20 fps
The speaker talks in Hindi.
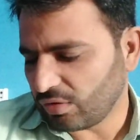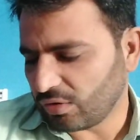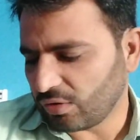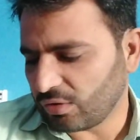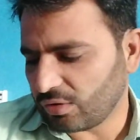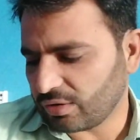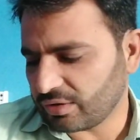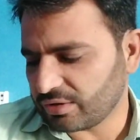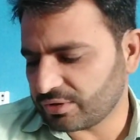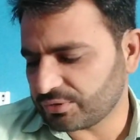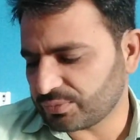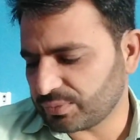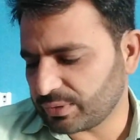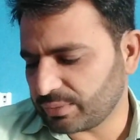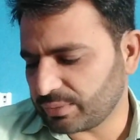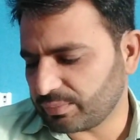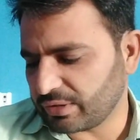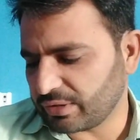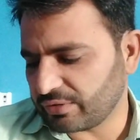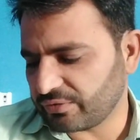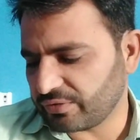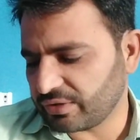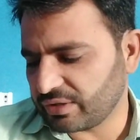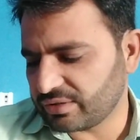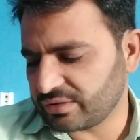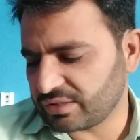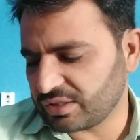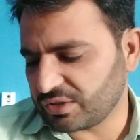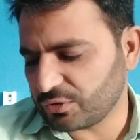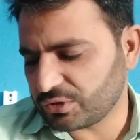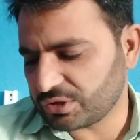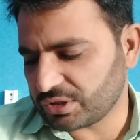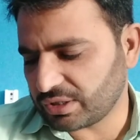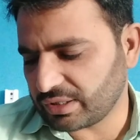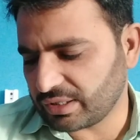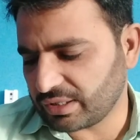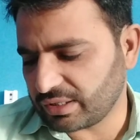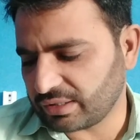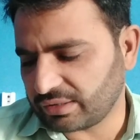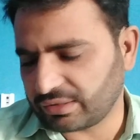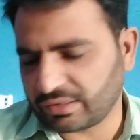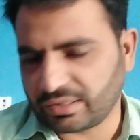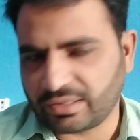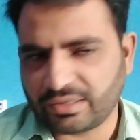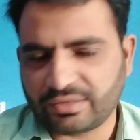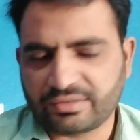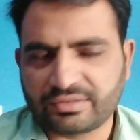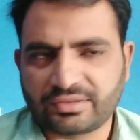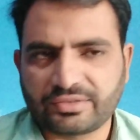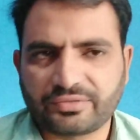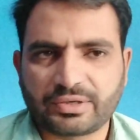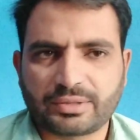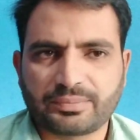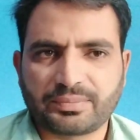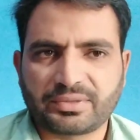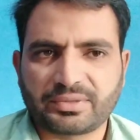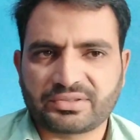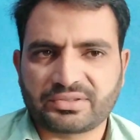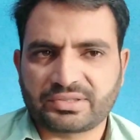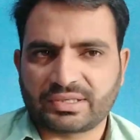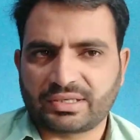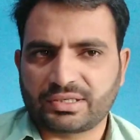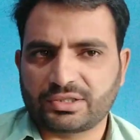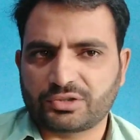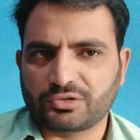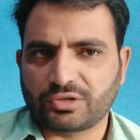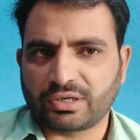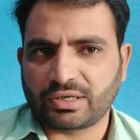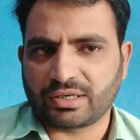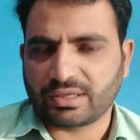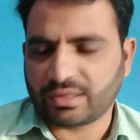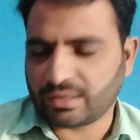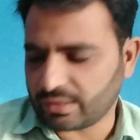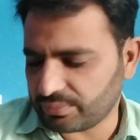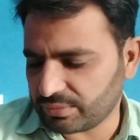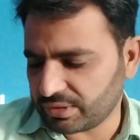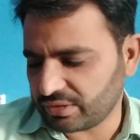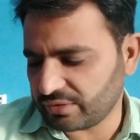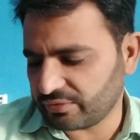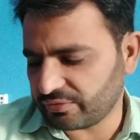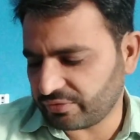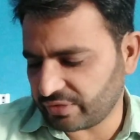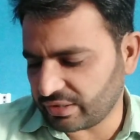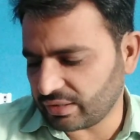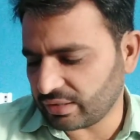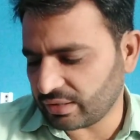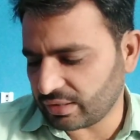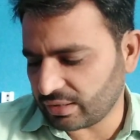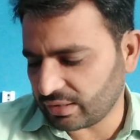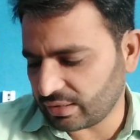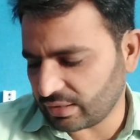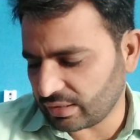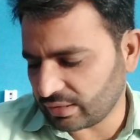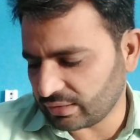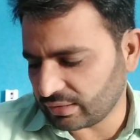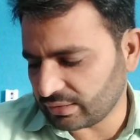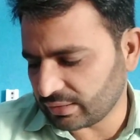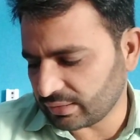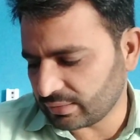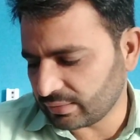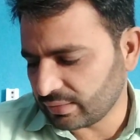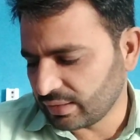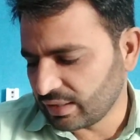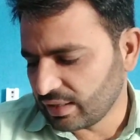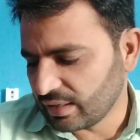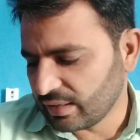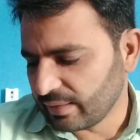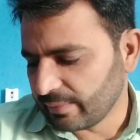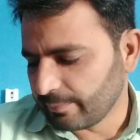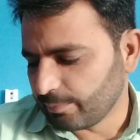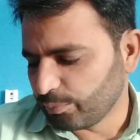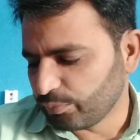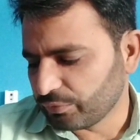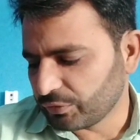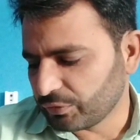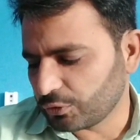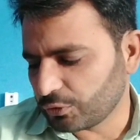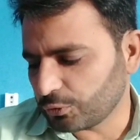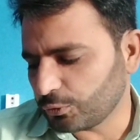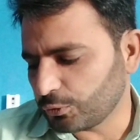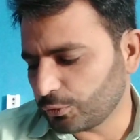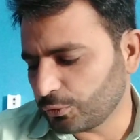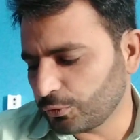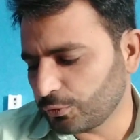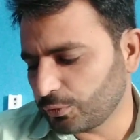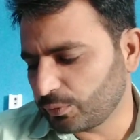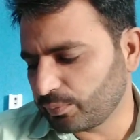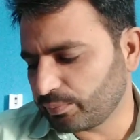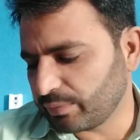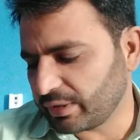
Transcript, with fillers: और इस पर मनफी ज़ीरो इशारिया तीन सिफर परसेंट जो है कमी फ़िलहाल आई है तो